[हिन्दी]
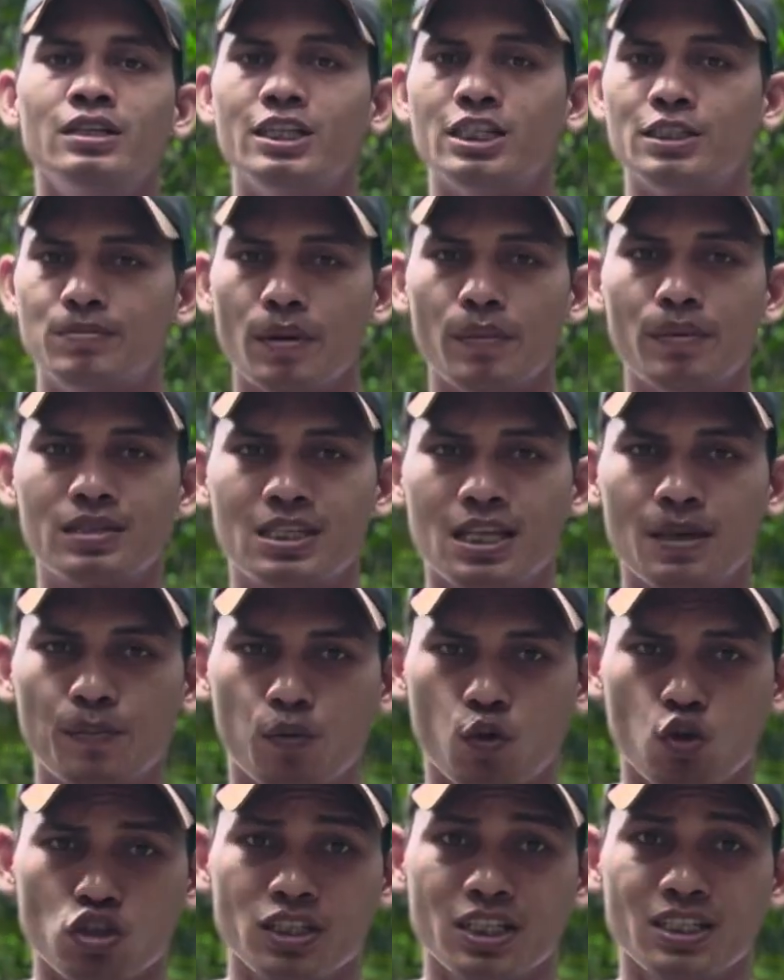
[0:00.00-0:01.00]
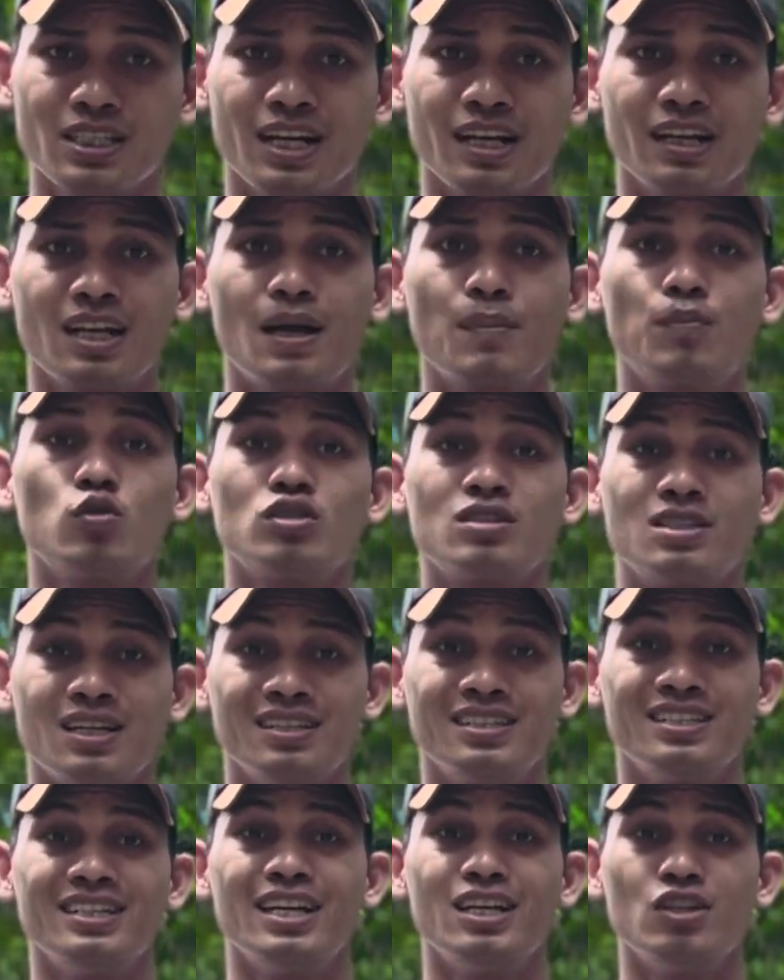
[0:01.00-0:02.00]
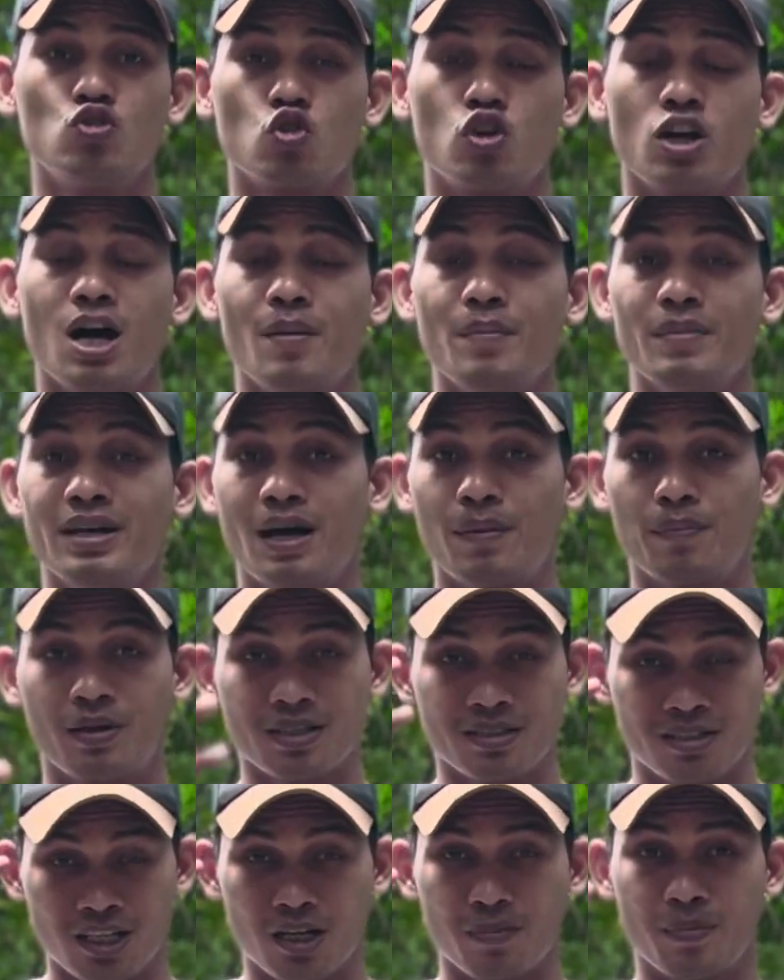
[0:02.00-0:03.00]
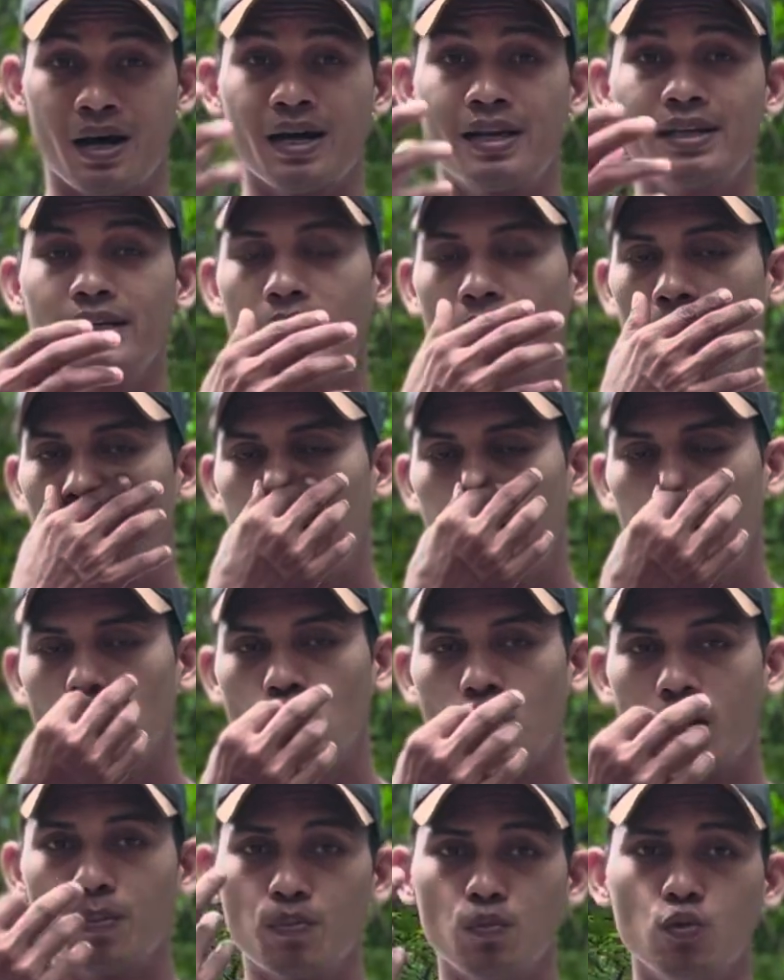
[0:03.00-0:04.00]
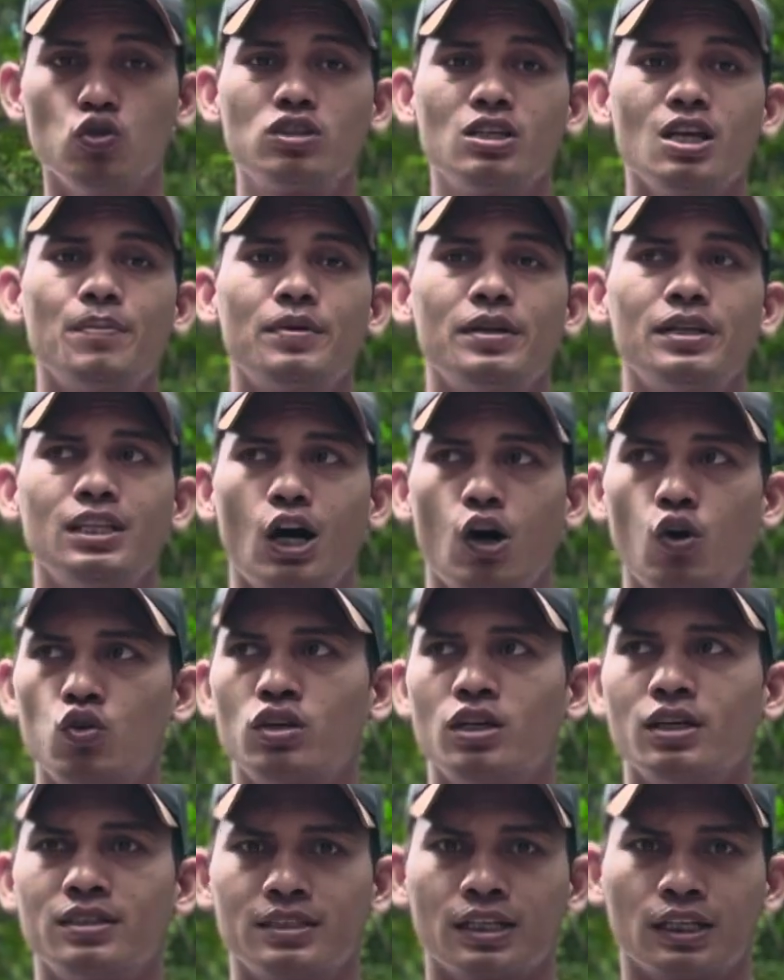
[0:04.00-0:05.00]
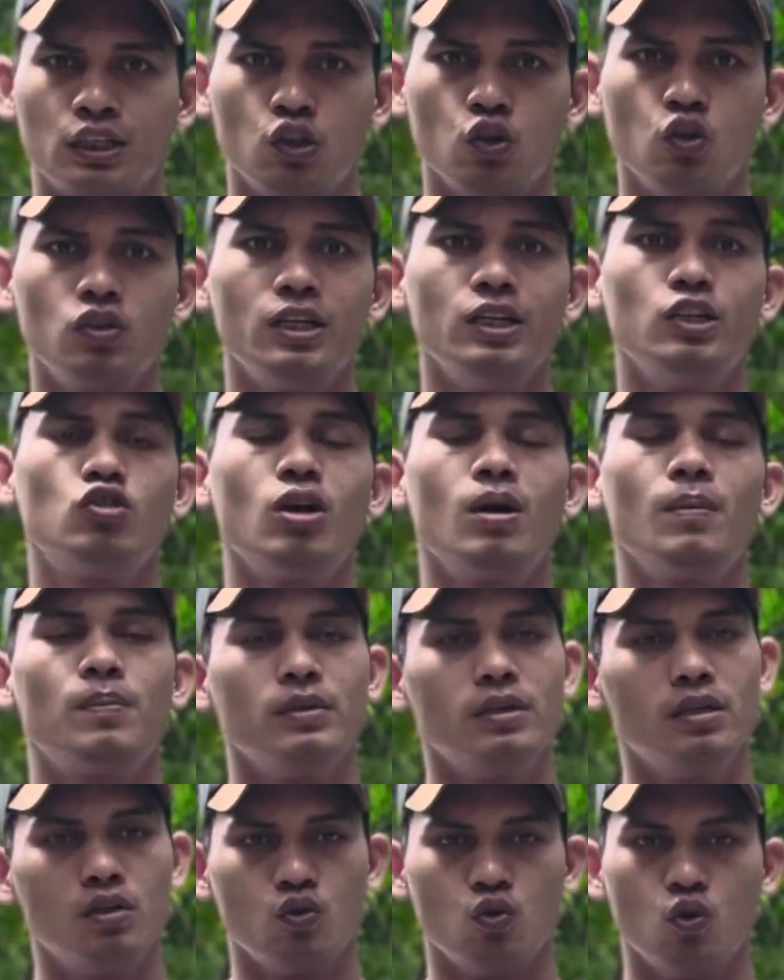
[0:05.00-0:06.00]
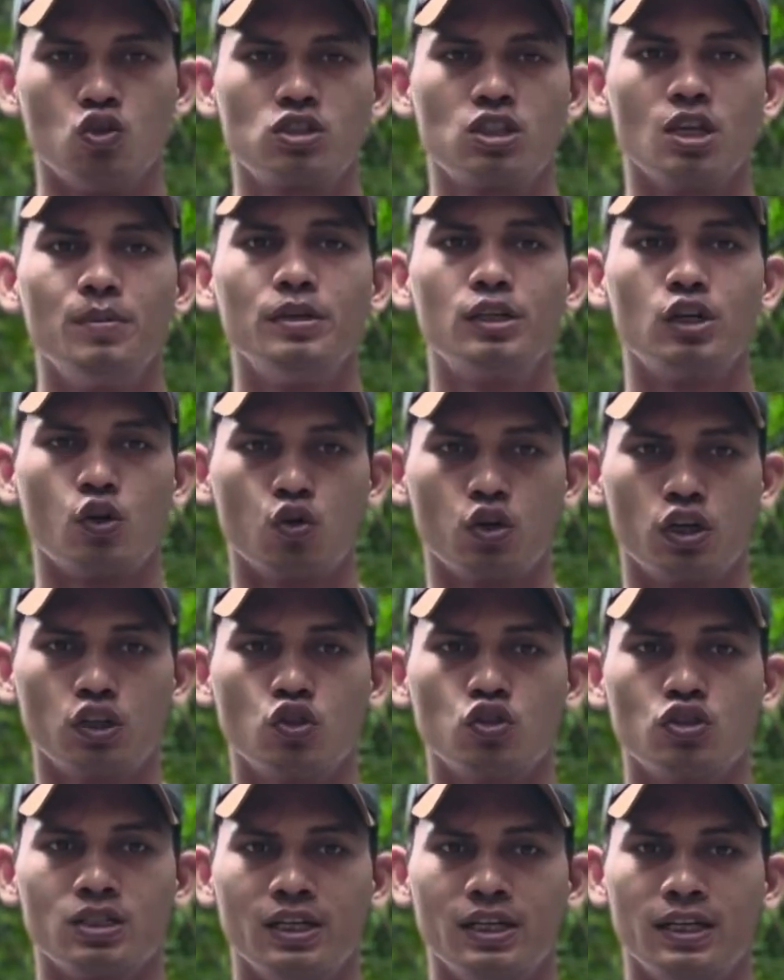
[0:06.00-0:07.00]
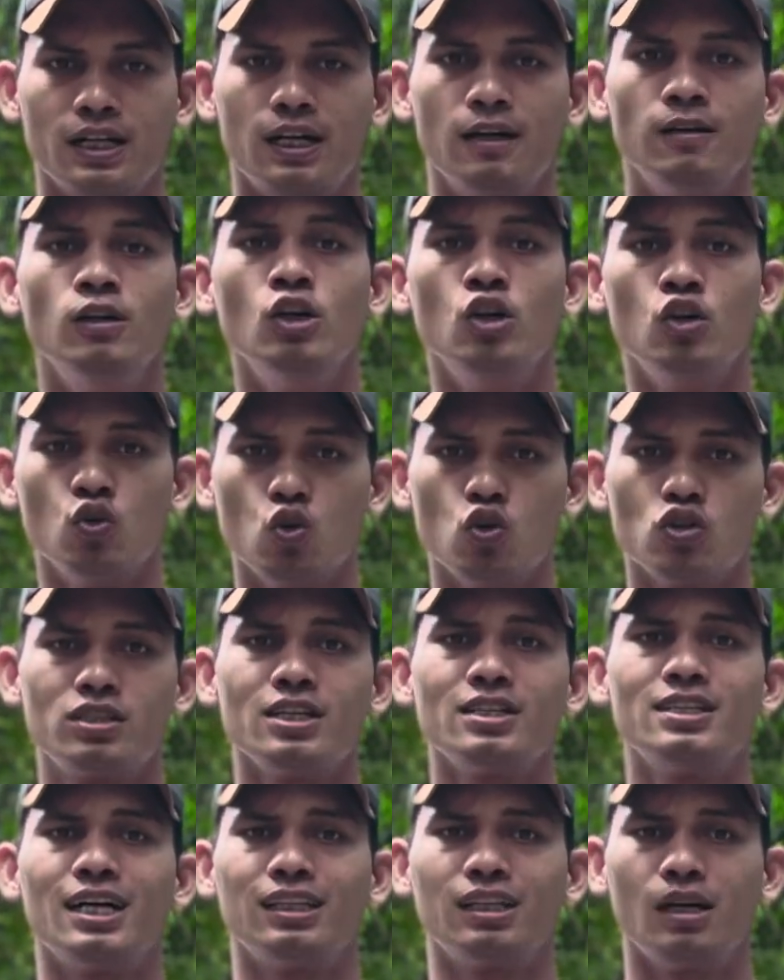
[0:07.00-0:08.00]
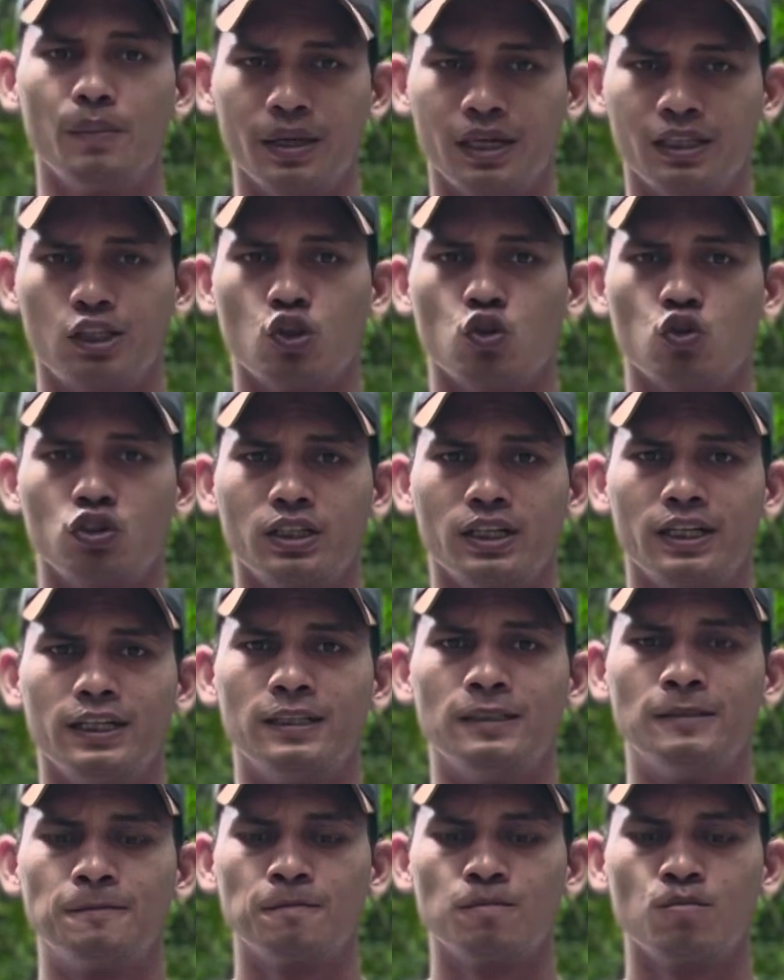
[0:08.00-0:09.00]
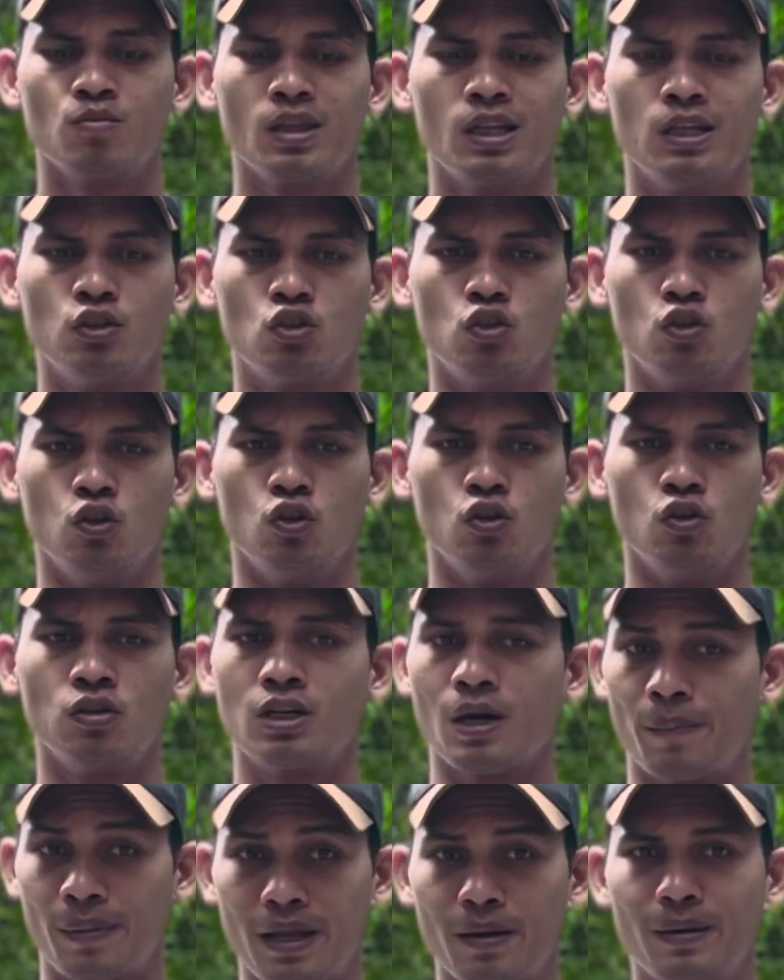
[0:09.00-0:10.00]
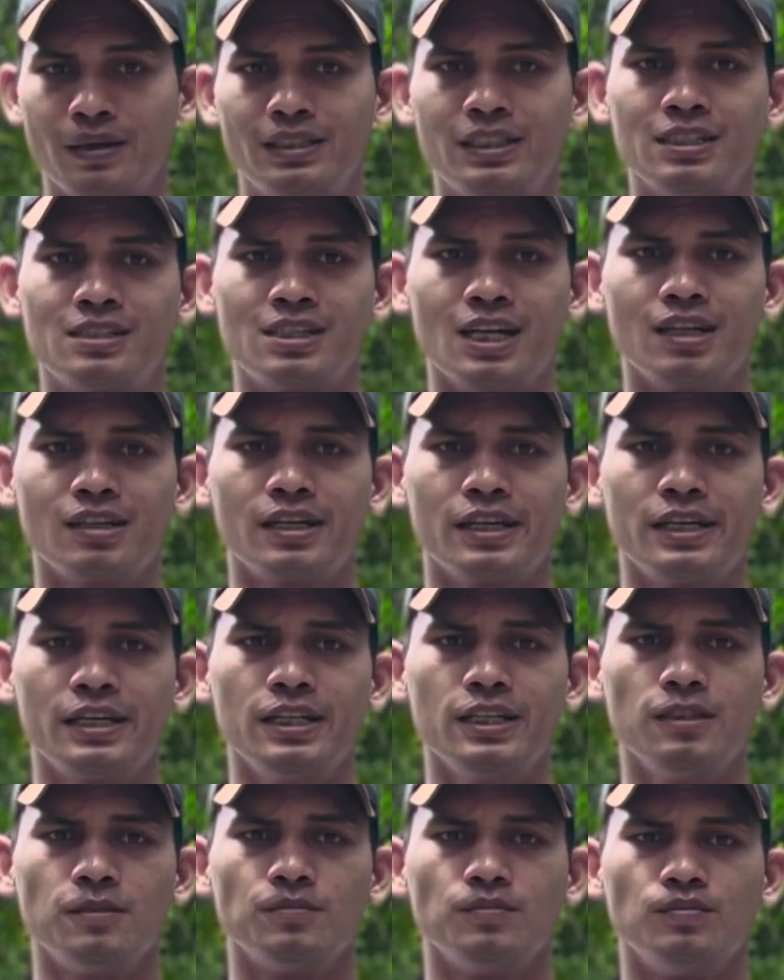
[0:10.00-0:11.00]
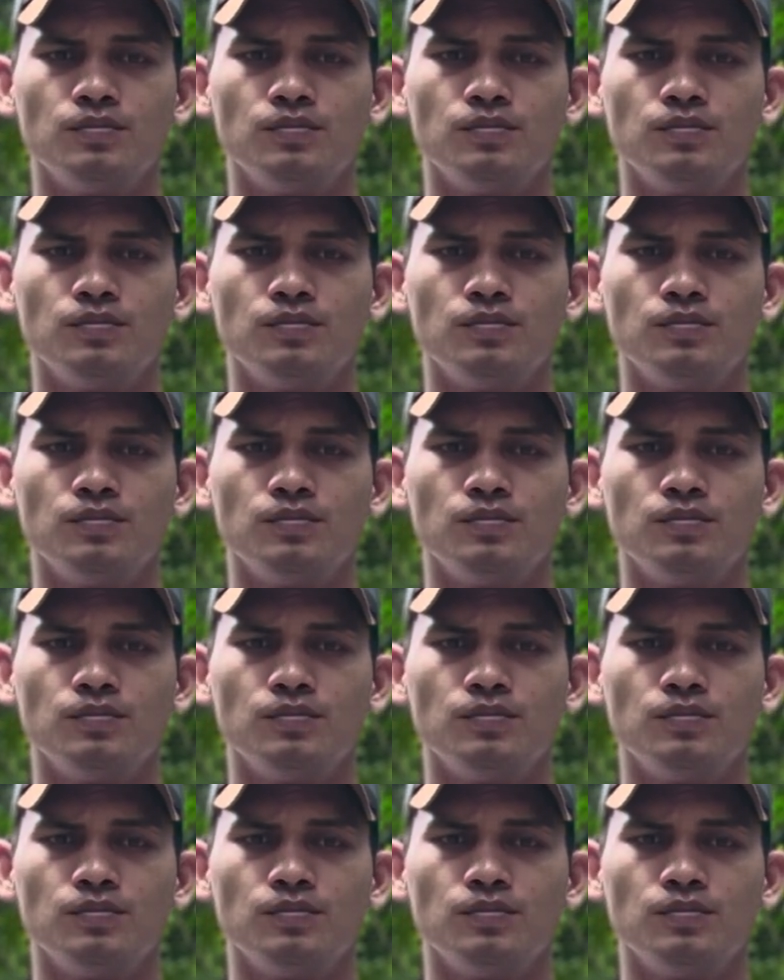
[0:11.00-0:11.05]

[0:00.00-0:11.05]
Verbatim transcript: इसमें भी सेम प्रोसेस है अगर आपको सर्दी है जुकाम है आपका सर भारी है तो आप मुंह से ब्रीद आउट कर सकते हो नहीं तो आप नोज से भी करोगे तो चलेगा नोज से ज़्यादा बेहतर होता है तो कपाल भाती स्टार्ट करेंगे